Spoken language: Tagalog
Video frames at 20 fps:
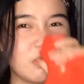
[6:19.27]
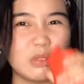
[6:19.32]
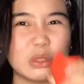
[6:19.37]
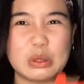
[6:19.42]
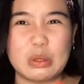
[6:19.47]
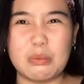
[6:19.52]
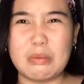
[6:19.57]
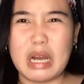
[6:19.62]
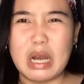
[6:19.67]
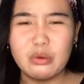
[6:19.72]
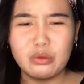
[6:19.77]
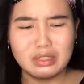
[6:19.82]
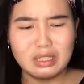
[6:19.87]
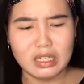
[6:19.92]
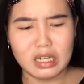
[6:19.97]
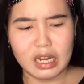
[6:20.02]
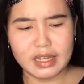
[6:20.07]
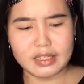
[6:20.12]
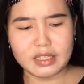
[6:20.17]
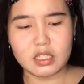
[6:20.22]
So ang baho niya,
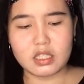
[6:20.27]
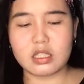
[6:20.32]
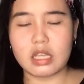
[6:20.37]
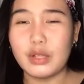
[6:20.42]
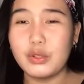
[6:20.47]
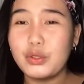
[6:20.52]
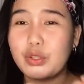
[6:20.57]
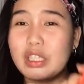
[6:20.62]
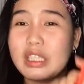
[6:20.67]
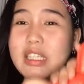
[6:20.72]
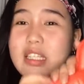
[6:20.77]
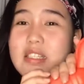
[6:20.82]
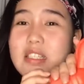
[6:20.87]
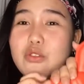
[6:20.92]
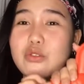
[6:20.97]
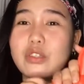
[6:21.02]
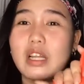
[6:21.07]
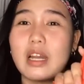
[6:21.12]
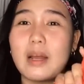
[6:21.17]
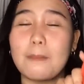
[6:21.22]
guys. Ano,
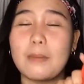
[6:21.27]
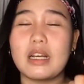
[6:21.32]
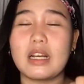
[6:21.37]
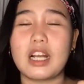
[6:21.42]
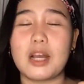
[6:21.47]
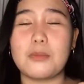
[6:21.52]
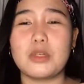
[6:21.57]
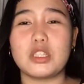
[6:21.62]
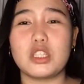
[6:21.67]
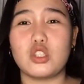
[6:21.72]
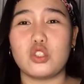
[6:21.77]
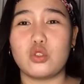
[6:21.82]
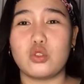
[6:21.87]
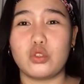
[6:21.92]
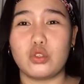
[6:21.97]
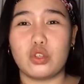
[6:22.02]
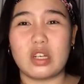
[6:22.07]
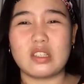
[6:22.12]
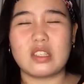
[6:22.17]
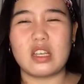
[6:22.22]
linisin niyo na lang pag gagamitin niyo,
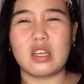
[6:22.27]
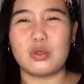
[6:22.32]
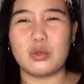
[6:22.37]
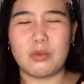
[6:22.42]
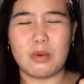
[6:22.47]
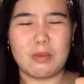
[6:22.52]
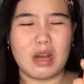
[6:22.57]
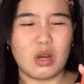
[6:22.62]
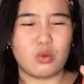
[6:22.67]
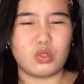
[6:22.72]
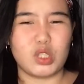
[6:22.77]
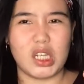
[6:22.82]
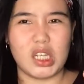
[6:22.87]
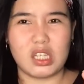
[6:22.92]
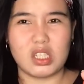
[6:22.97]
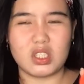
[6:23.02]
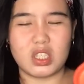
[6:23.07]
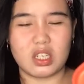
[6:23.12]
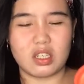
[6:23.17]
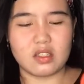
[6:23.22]
no? Kasi ano, mabaho
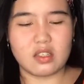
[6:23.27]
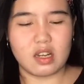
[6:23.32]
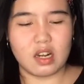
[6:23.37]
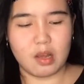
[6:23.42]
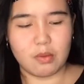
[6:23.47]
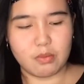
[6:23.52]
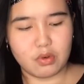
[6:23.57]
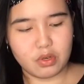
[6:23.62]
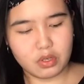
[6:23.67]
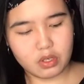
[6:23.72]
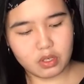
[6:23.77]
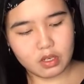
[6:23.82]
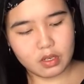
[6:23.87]
talaga siya kasi rubber.